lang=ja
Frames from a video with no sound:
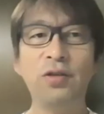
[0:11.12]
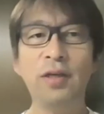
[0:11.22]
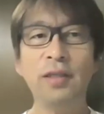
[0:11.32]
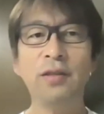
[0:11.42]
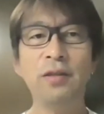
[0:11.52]

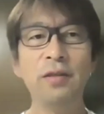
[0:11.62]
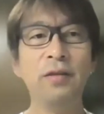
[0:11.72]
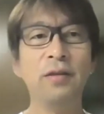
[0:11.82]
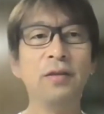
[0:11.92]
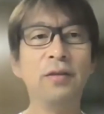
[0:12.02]

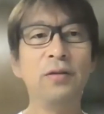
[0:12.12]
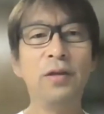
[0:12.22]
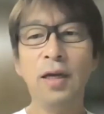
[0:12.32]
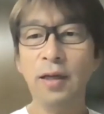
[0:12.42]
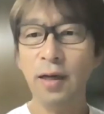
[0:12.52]
月ぐ
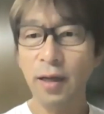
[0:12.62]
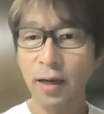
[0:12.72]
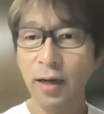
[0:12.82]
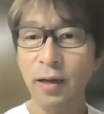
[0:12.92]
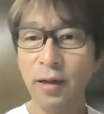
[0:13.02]
らいか
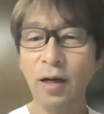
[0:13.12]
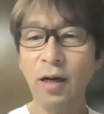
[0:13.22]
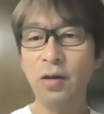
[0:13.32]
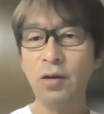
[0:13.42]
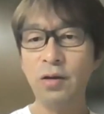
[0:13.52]
ら
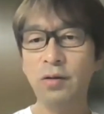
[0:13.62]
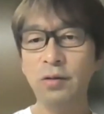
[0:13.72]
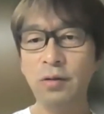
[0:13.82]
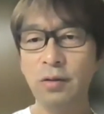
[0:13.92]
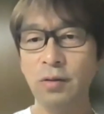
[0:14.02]
学
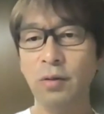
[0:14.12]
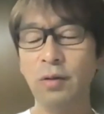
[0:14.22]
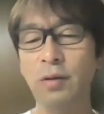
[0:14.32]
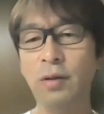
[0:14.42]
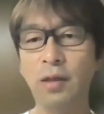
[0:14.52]
級
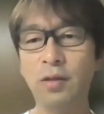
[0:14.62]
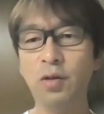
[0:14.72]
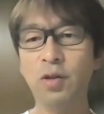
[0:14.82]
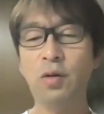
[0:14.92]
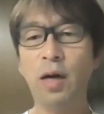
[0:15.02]
が
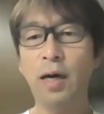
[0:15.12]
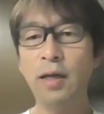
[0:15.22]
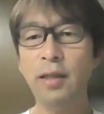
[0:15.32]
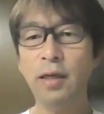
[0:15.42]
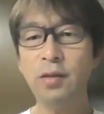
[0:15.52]
少しこう
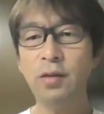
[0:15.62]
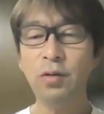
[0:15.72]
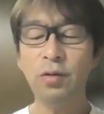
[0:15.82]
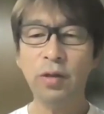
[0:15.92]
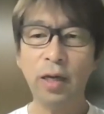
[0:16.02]
荒れ出す
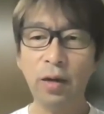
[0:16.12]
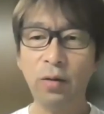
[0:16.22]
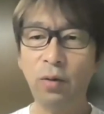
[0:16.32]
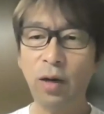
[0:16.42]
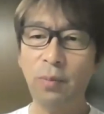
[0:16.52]
という傾
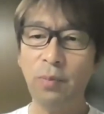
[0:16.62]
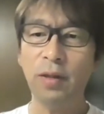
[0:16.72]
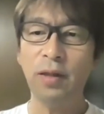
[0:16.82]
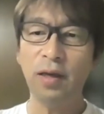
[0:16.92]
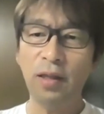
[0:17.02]
向が一
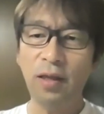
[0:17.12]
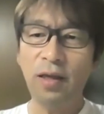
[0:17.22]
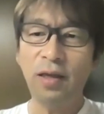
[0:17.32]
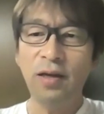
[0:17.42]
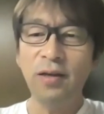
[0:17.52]
般的
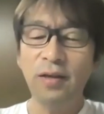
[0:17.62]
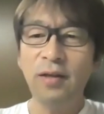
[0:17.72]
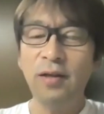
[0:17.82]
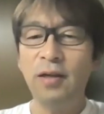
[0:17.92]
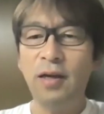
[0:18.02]
に、
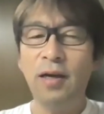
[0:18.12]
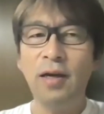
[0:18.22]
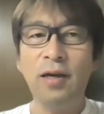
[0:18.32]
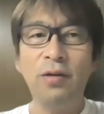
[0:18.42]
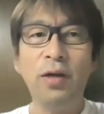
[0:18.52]

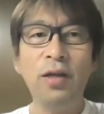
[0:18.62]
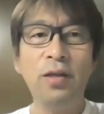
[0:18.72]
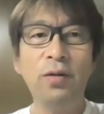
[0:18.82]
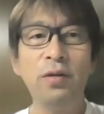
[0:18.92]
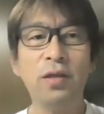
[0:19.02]
えー、言われ
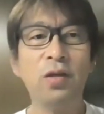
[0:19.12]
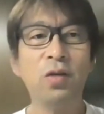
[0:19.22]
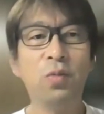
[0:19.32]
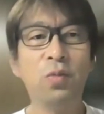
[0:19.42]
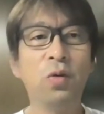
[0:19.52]
てるんですけ
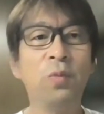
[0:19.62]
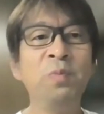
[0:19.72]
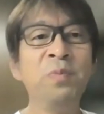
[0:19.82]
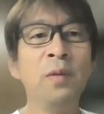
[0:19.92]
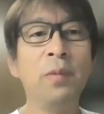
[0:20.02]
ども、
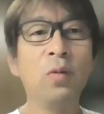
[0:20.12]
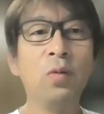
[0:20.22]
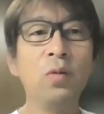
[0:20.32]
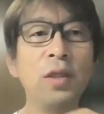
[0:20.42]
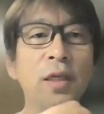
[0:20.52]
まあ、
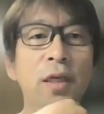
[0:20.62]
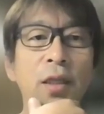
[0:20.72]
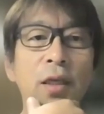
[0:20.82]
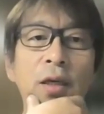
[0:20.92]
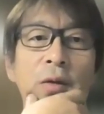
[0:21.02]
この時期
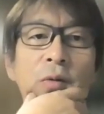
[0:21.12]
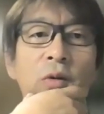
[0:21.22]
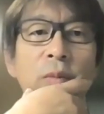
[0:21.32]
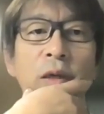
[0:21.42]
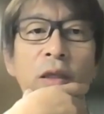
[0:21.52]
にこ
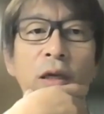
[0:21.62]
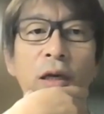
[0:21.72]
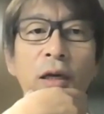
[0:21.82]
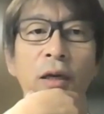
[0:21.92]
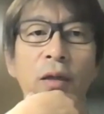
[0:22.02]
れまで